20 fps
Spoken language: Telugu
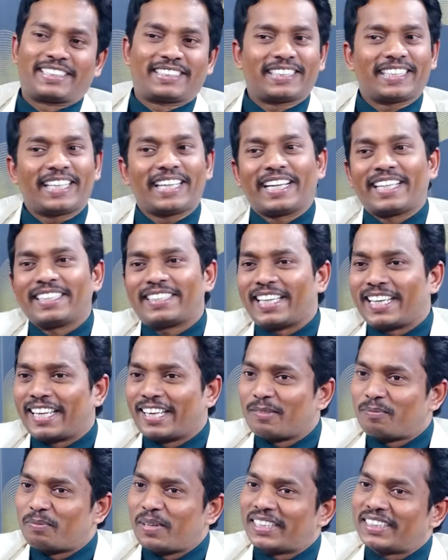ఖచ్చితంగా సార్
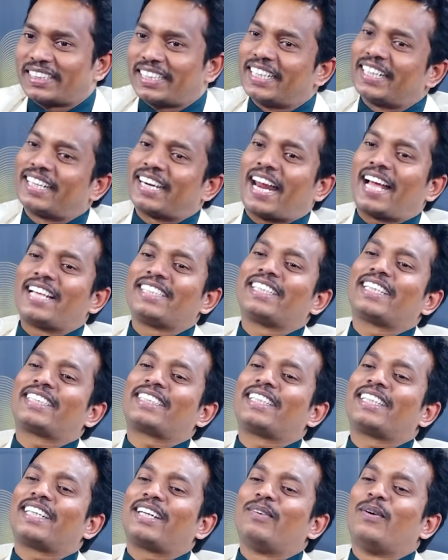ఈరోజు ప్రతి
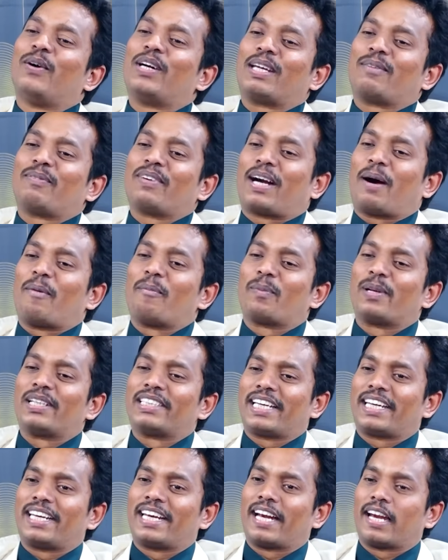ట్రాన్సాక్షన్కి ఓటీపీ
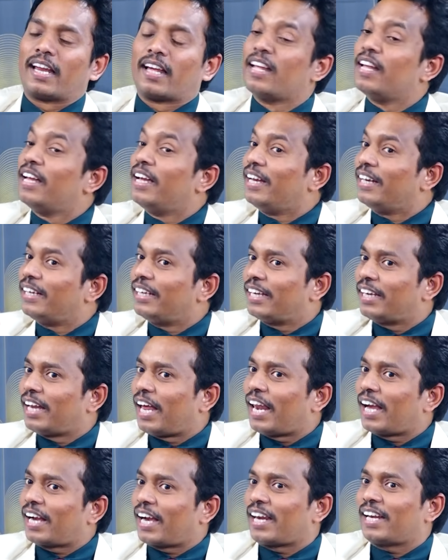కంపల్సరీ అని
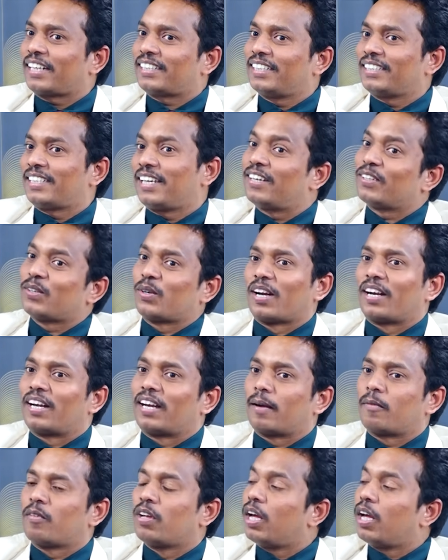నేను అలా కనెక్ట్ చేసినట్టు చూడండి